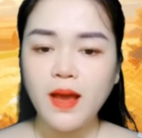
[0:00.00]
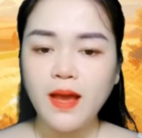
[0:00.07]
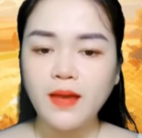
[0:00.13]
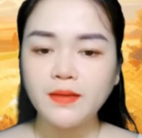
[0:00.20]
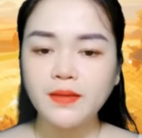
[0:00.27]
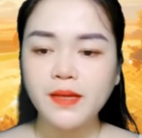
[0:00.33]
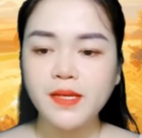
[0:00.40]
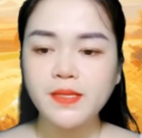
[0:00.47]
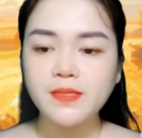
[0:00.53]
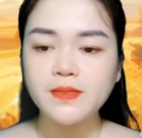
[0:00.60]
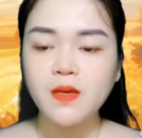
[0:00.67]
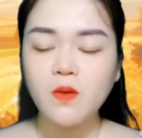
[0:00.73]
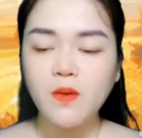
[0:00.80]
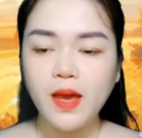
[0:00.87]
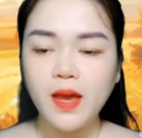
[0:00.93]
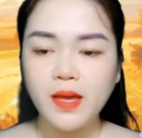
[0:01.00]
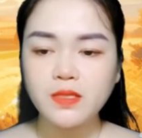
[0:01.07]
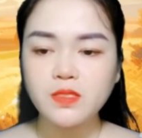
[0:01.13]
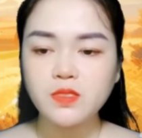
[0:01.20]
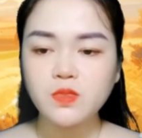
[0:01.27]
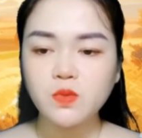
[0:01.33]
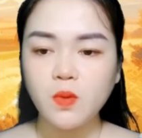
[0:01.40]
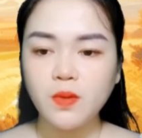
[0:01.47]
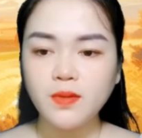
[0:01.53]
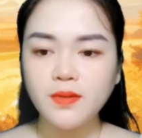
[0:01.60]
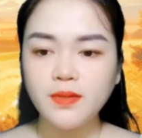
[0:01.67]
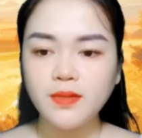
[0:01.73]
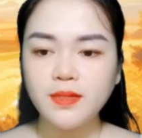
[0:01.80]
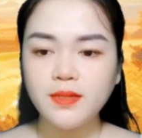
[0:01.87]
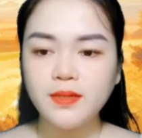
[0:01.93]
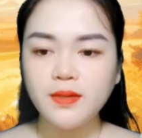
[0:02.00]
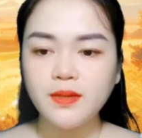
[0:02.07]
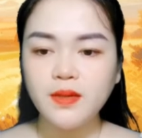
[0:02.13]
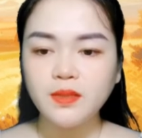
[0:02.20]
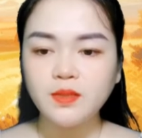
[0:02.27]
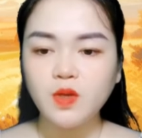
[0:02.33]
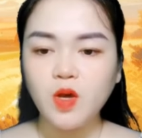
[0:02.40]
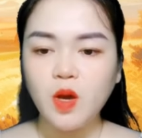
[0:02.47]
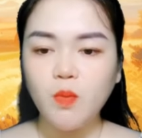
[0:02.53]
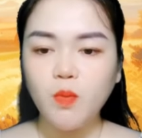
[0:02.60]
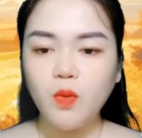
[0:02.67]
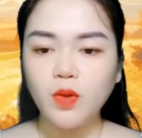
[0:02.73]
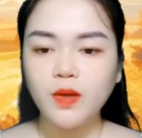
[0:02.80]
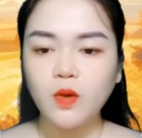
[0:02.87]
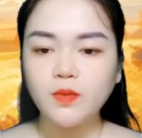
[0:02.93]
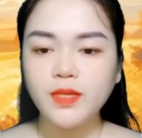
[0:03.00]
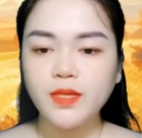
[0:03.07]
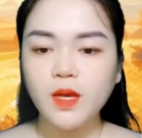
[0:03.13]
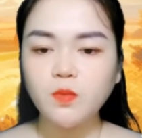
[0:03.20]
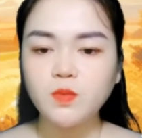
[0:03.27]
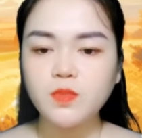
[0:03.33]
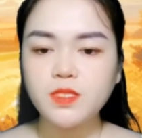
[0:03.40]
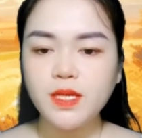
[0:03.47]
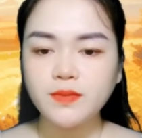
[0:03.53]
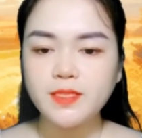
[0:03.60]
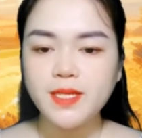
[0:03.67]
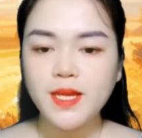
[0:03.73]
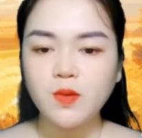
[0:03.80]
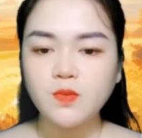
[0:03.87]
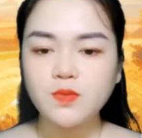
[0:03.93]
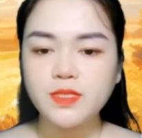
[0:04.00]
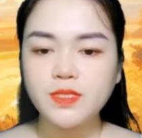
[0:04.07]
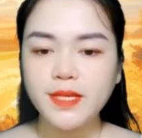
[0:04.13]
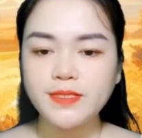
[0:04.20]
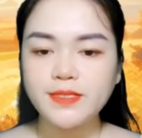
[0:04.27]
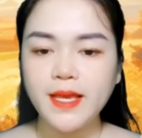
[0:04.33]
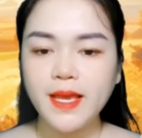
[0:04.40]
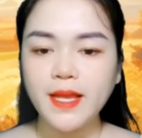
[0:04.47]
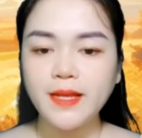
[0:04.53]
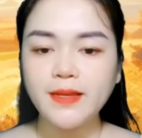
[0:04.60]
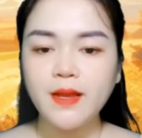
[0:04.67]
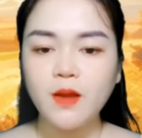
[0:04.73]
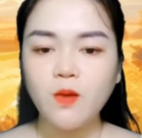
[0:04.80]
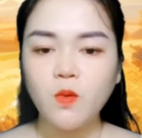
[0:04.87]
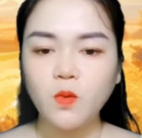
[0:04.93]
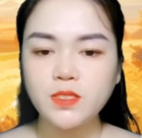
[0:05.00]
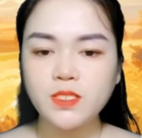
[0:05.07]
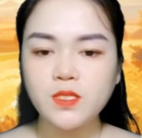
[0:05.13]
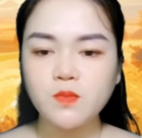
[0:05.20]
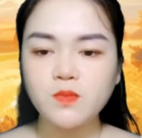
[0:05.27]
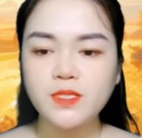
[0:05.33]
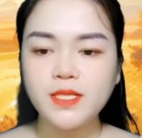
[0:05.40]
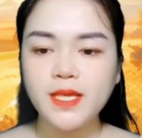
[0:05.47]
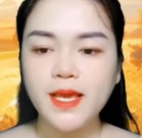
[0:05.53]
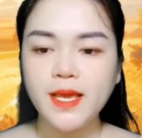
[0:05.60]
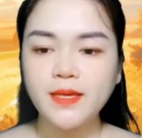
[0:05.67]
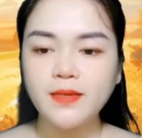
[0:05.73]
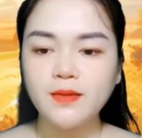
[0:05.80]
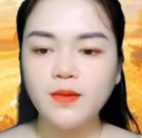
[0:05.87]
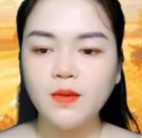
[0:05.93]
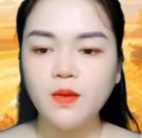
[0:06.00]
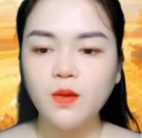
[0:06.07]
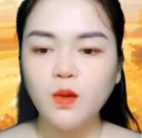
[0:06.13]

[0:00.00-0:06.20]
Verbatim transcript: Cô không thể chống lại đám người đó, cô chỉ đành làm một kẻ đào ngũ. Cô đã tính đến chuyện chuyển trường